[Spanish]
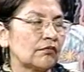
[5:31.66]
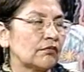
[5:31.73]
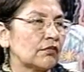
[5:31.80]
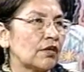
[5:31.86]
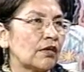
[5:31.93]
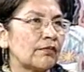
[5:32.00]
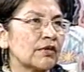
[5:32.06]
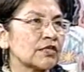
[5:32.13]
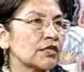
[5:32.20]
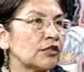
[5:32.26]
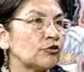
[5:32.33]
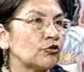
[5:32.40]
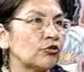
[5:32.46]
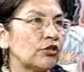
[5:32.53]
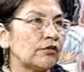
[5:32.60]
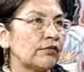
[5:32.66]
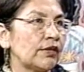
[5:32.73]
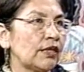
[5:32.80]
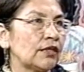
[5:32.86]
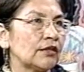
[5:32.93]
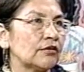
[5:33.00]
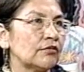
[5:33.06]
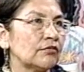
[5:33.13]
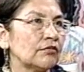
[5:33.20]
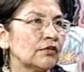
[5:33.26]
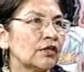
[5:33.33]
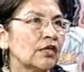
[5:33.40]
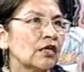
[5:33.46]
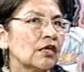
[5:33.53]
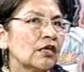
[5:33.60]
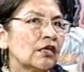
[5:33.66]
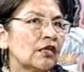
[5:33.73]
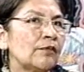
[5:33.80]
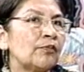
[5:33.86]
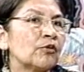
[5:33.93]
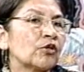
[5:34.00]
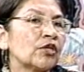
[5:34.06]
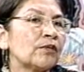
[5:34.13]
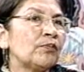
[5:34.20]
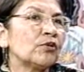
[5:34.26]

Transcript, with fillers: al más alto nivel, ¿no? ¿Y por qué?